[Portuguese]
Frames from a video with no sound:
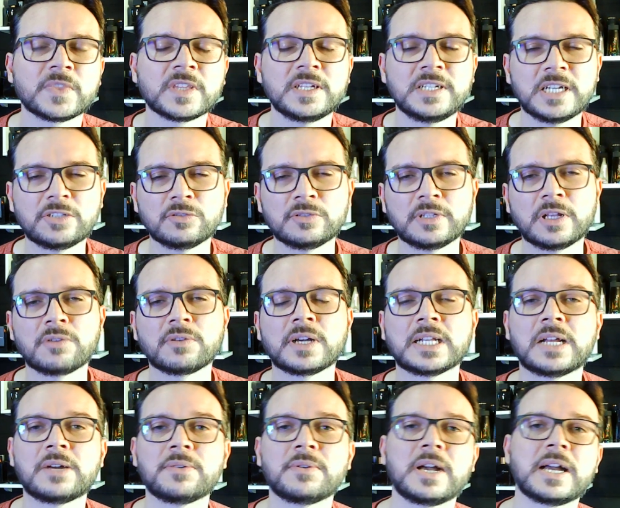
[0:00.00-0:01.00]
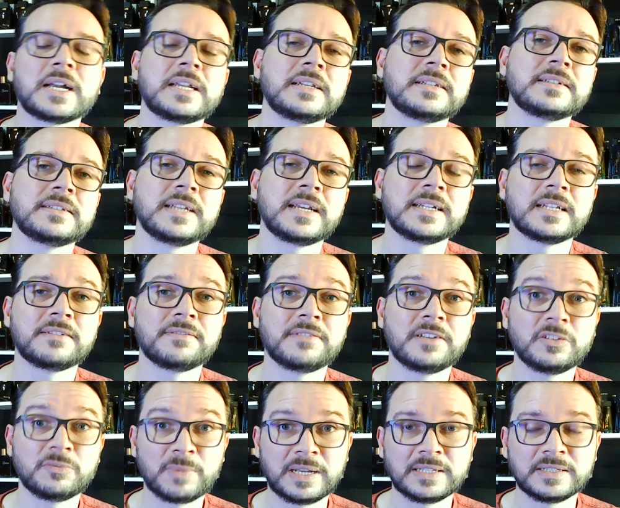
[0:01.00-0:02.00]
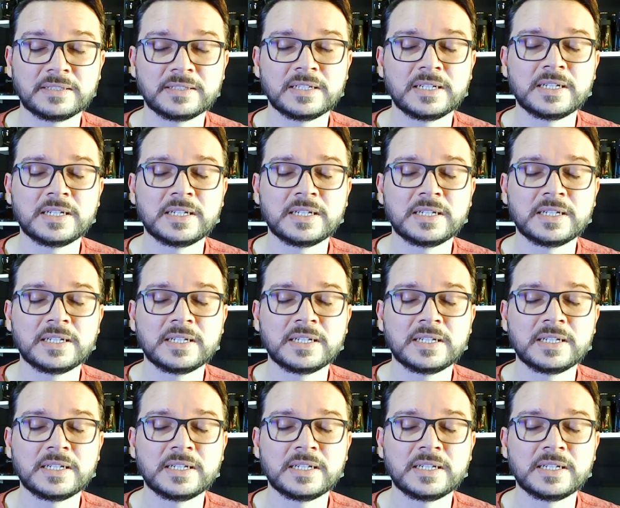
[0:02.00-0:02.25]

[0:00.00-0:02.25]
e ajudar o canal a crescer cada vez mais.